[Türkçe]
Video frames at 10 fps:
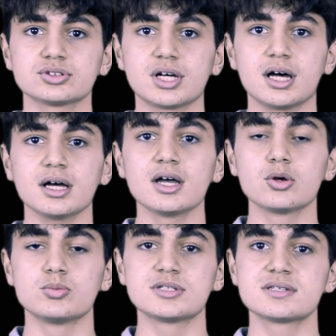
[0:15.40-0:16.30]
ortağı,
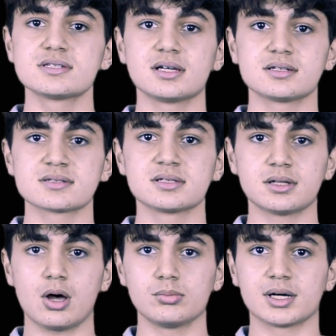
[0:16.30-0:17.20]
ümitsizlerin
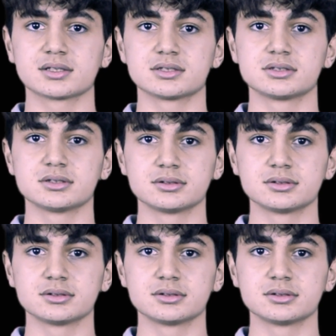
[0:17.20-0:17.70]
sığınağı olmaktır.